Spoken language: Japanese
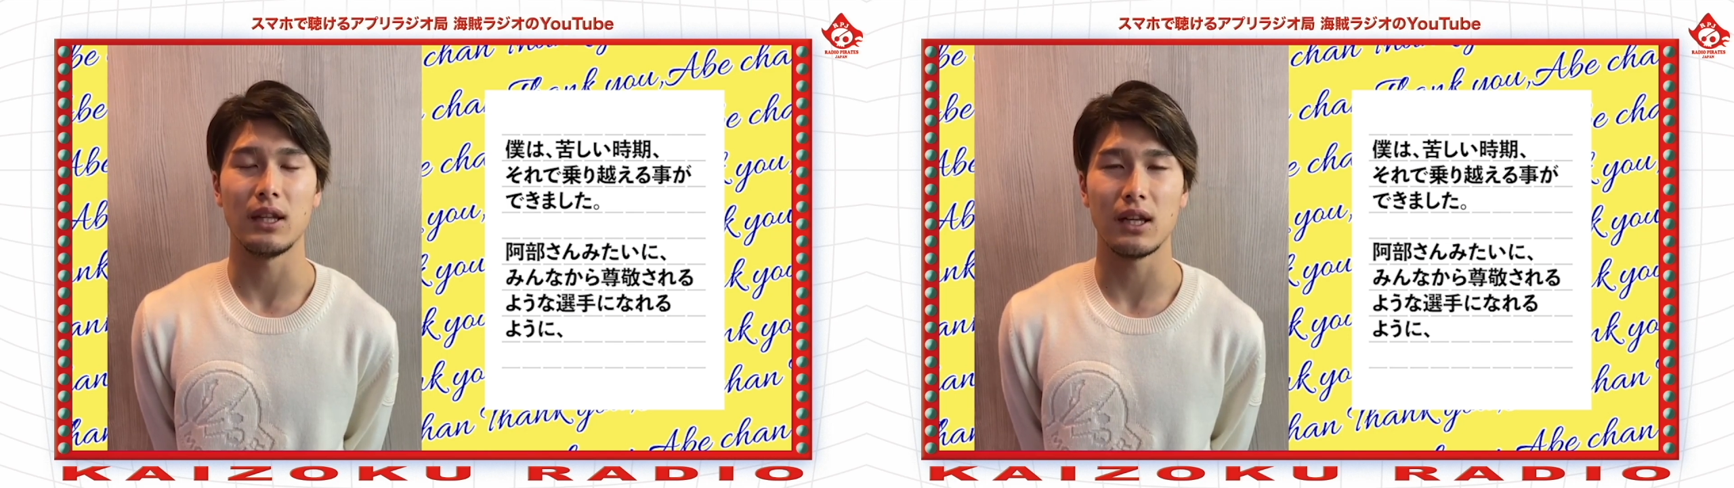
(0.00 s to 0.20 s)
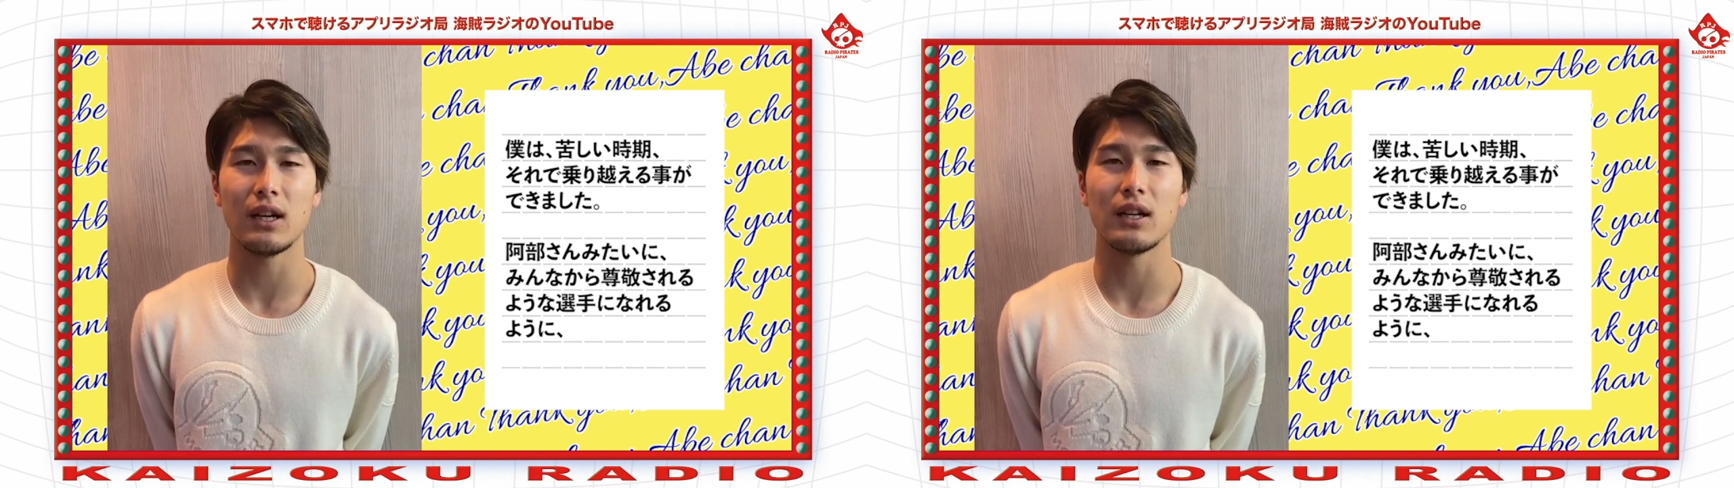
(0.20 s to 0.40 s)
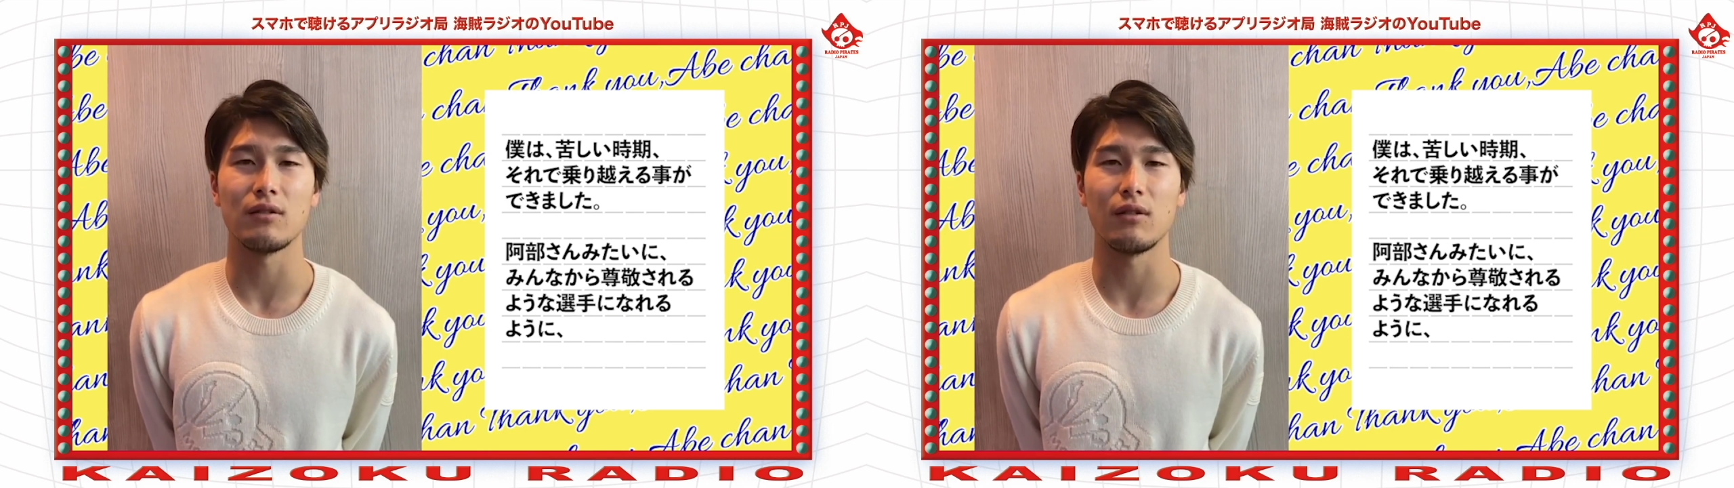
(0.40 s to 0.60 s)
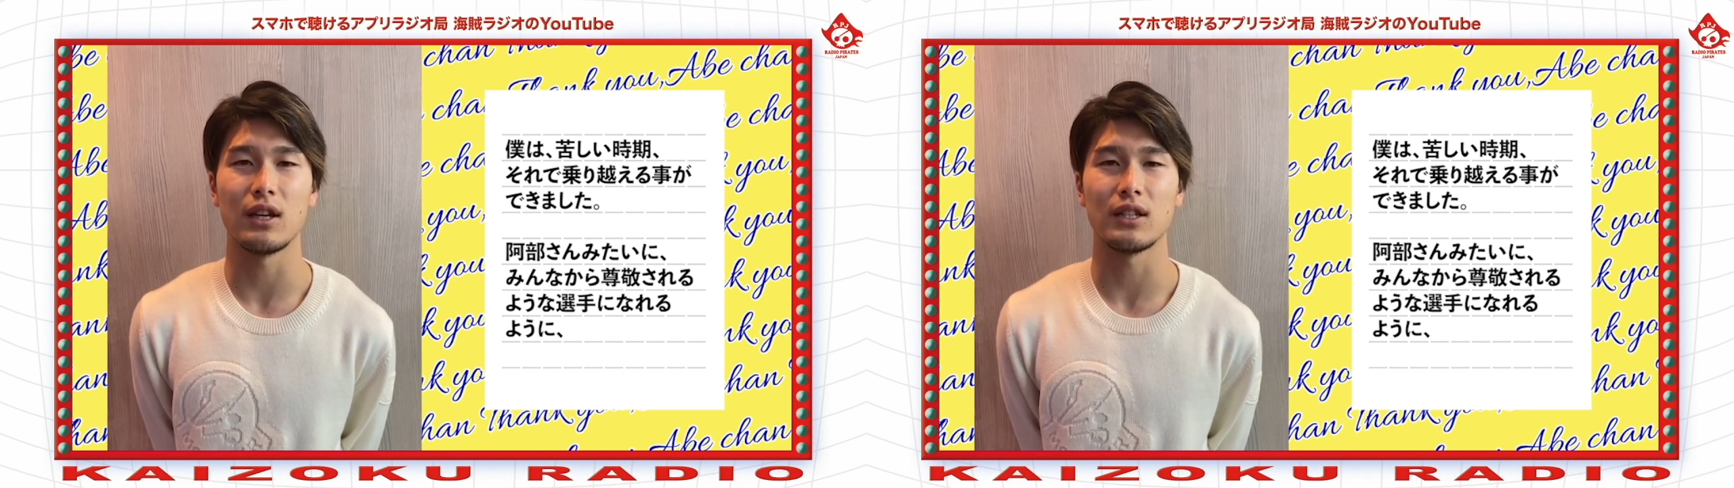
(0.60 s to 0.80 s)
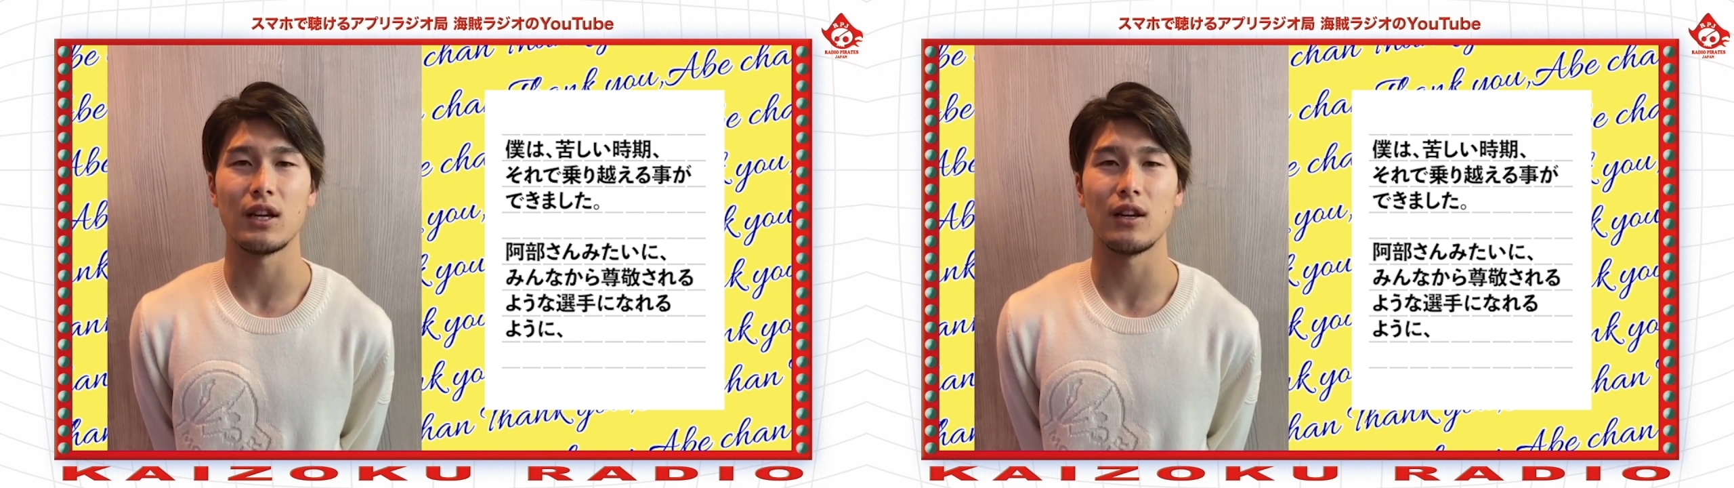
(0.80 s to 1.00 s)
から尊敬
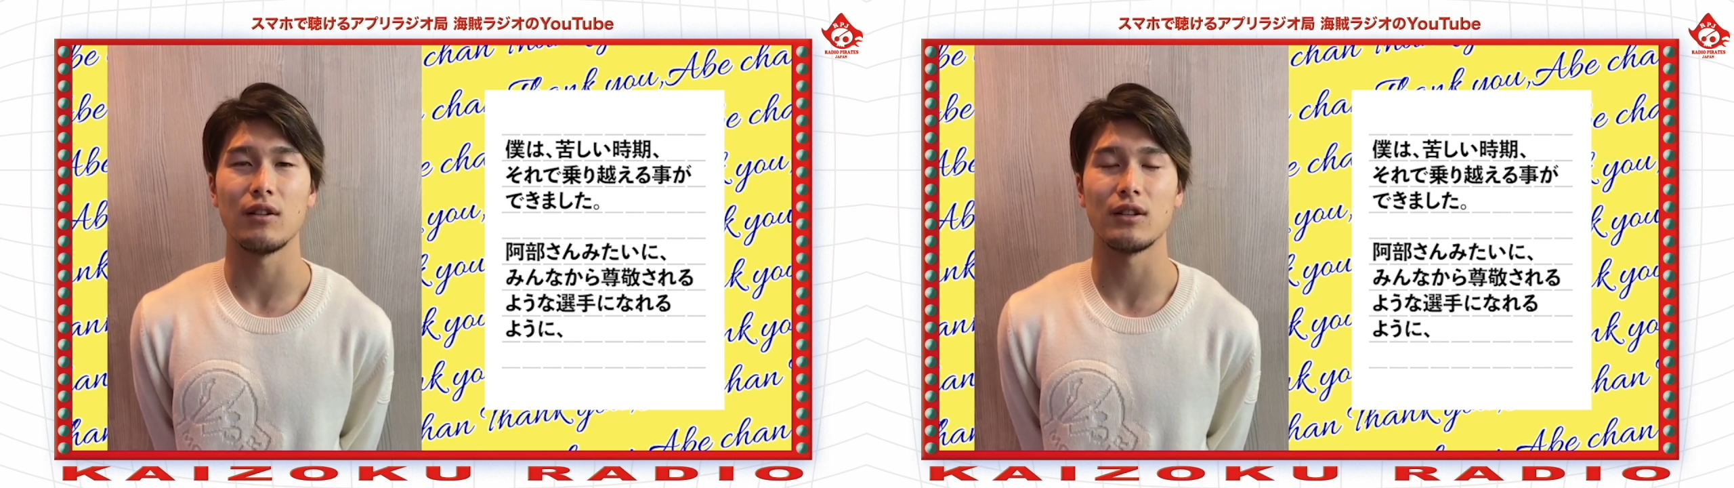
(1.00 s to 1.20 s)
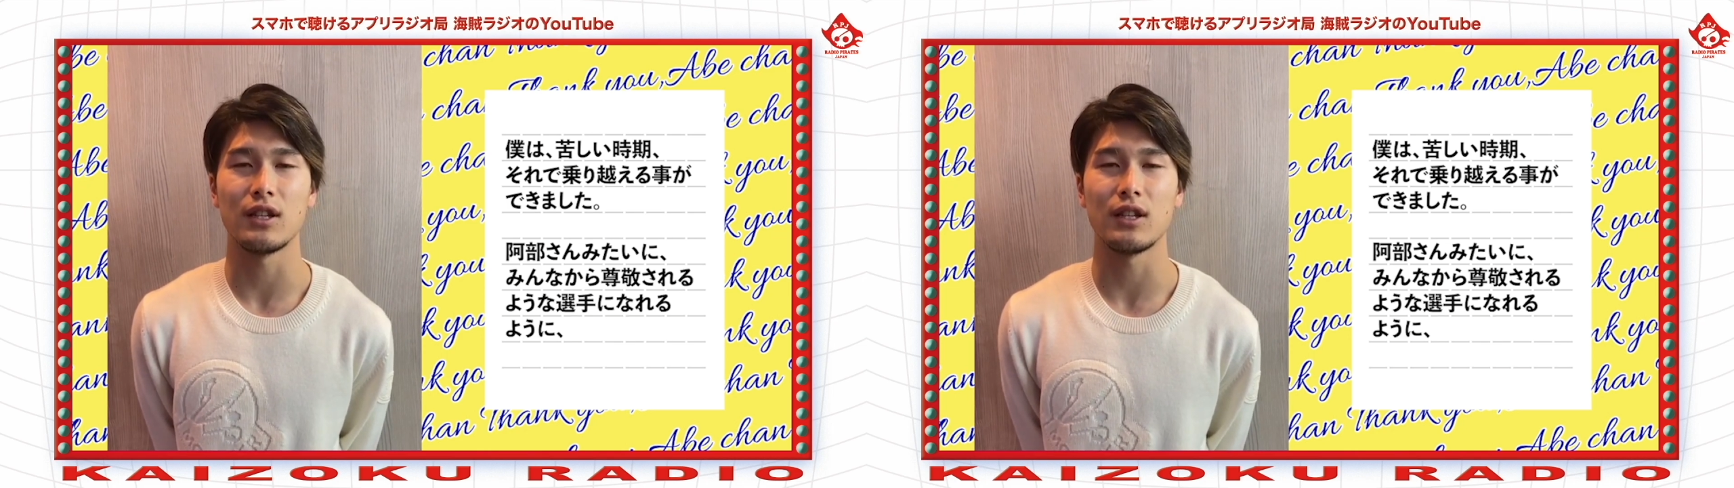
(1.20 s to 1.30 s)
されるような選